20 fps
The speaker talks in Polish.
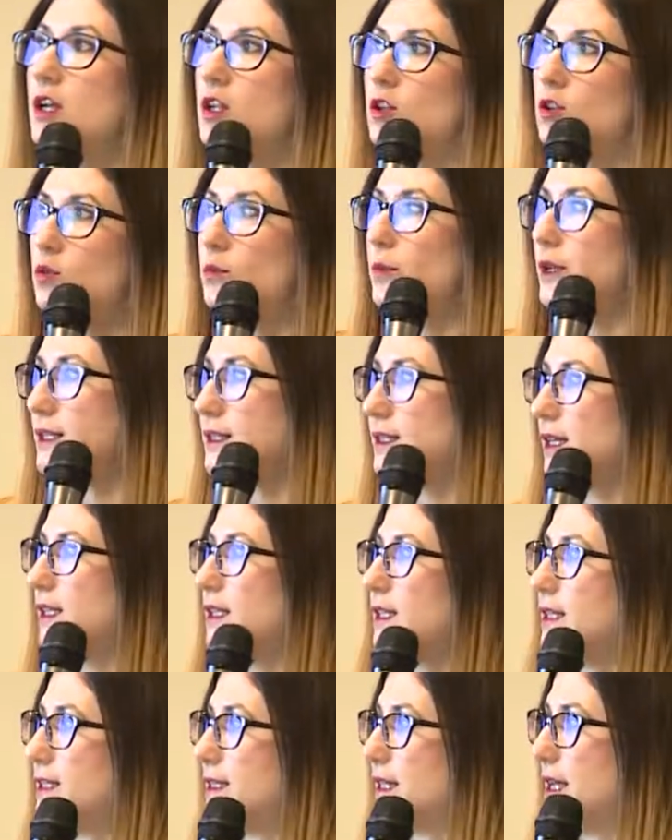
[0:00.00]
numer sen
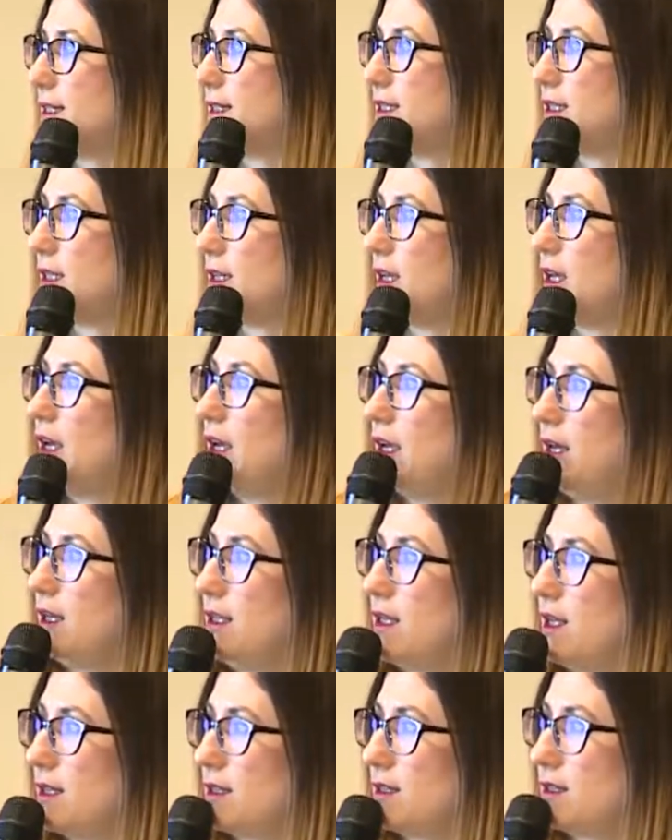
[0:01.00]
licencji,
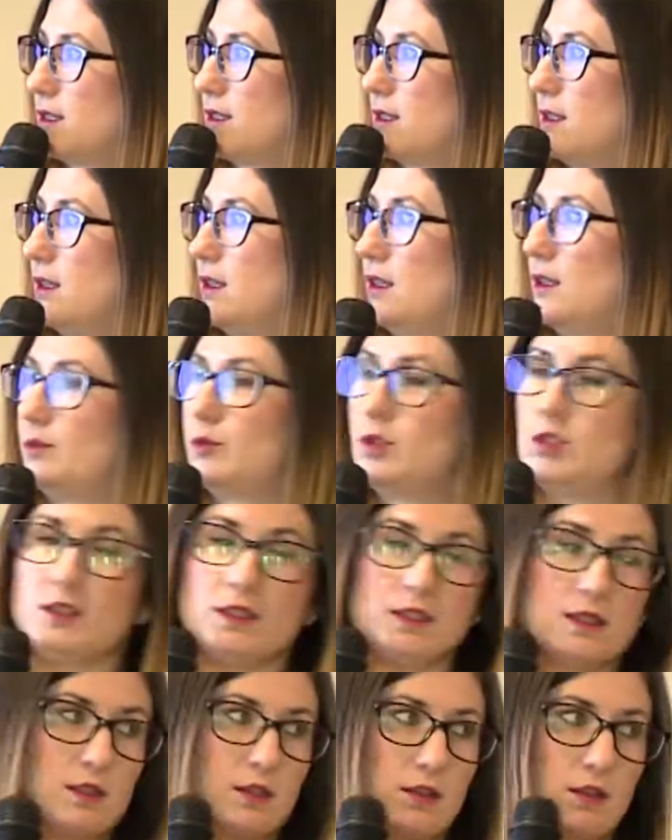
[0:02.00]
jest e,
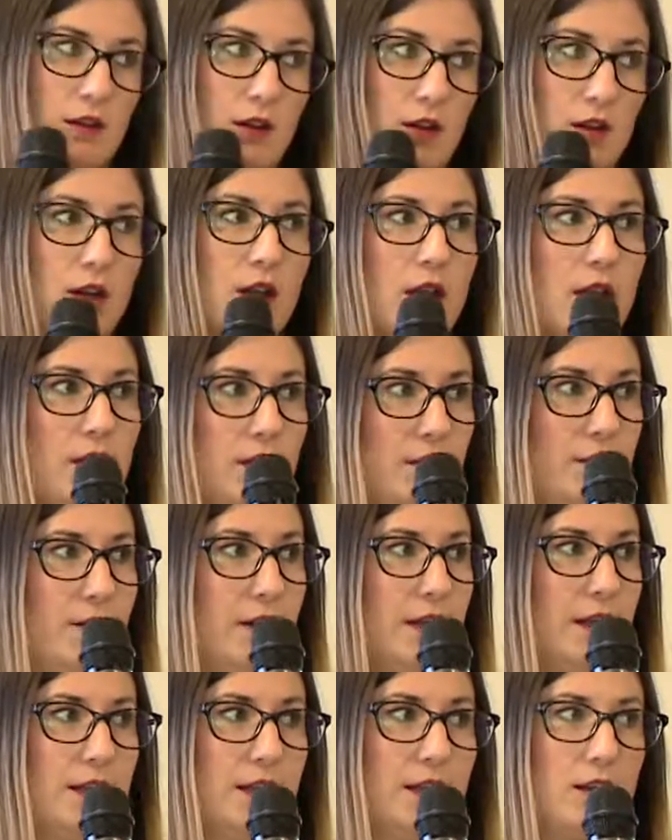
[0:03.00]
przycisk do
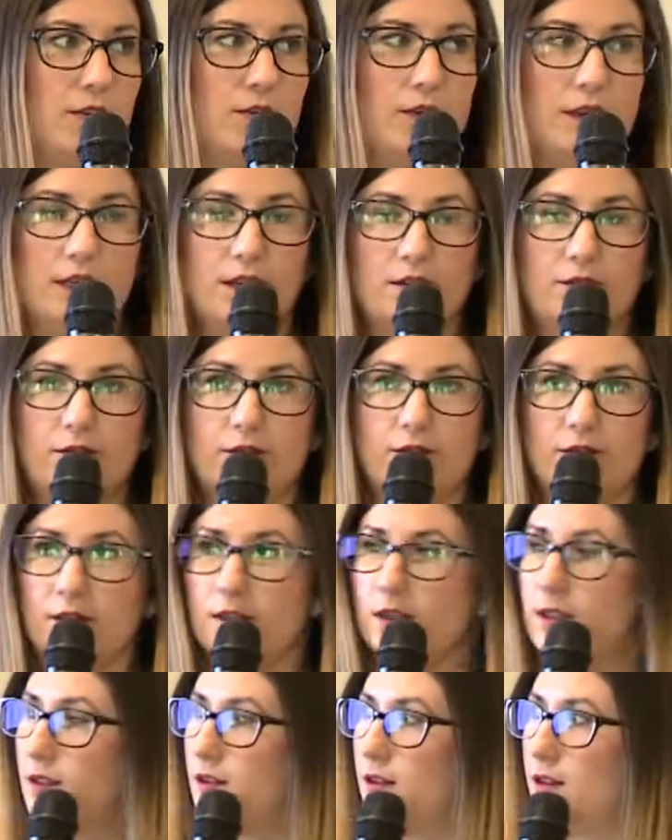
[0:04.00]
wygenerowania
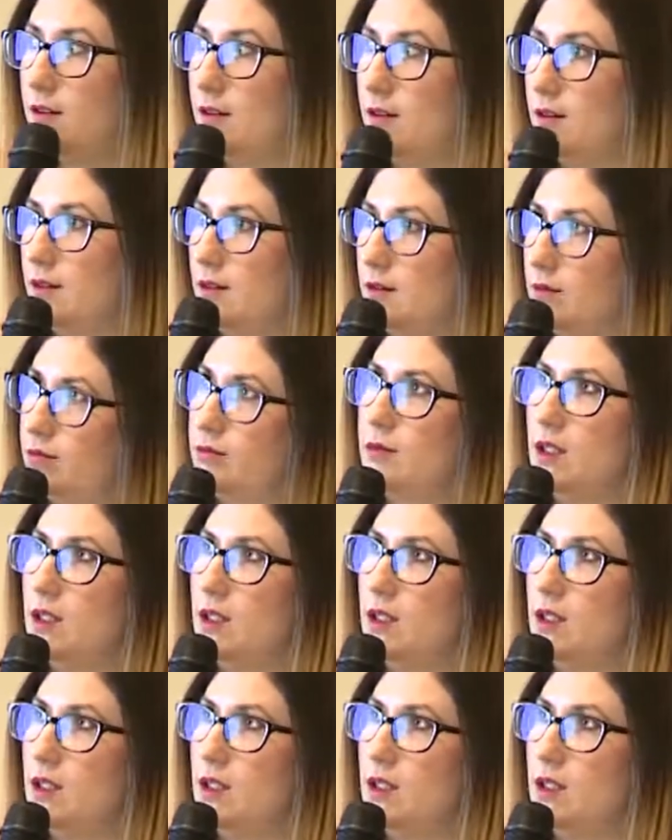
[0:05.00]
e,